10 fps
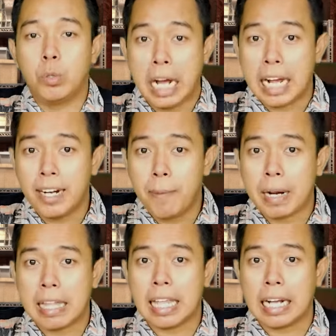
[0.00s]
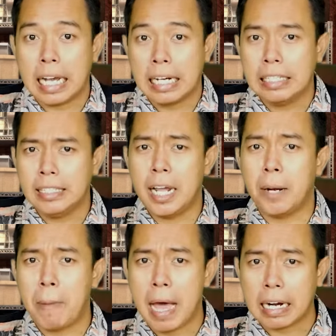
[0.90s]
Gudang Anda berantakan
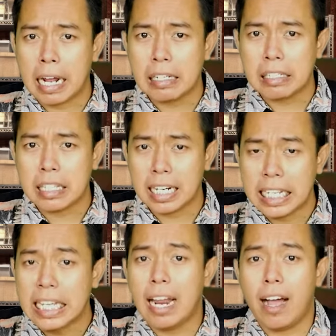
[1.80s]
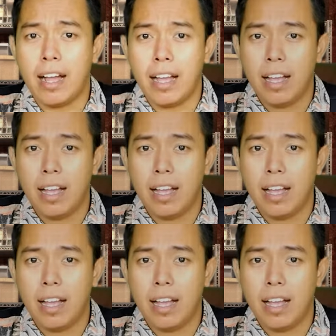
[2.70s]
dan barang sering hilang.